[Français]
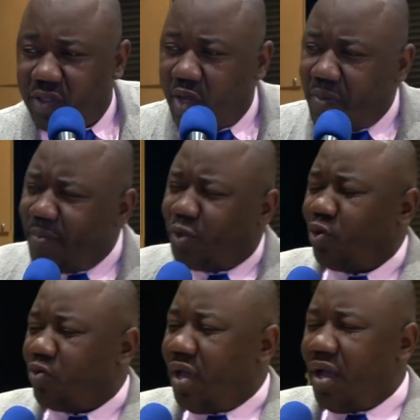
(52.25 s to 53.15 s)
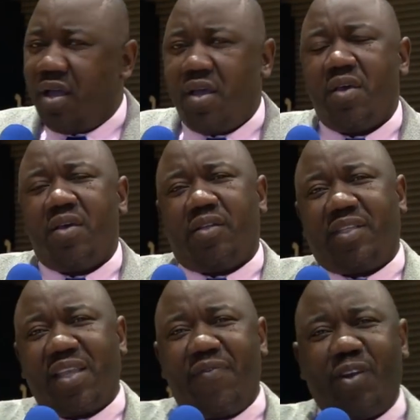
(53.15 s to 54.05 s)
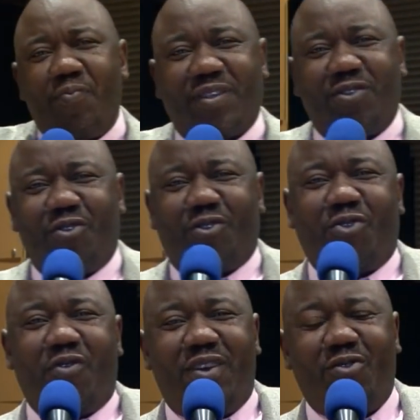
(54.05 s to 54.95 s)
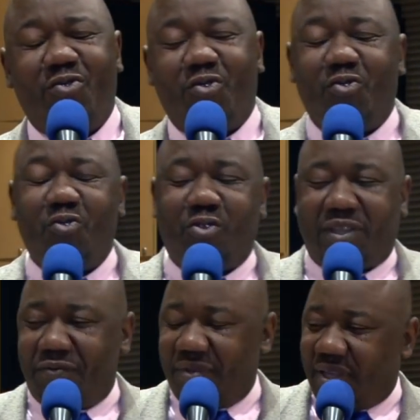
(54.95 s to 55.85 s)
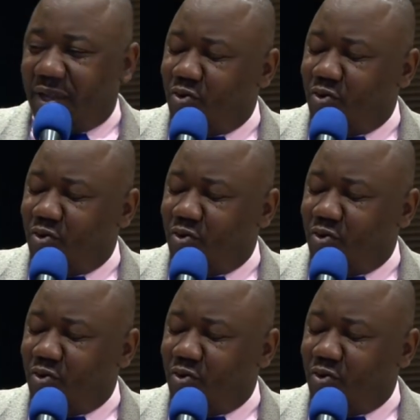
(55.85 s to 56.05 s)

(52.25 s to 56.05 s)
Le même jour-là, j'étais avec le pasteur Joël, notre invité.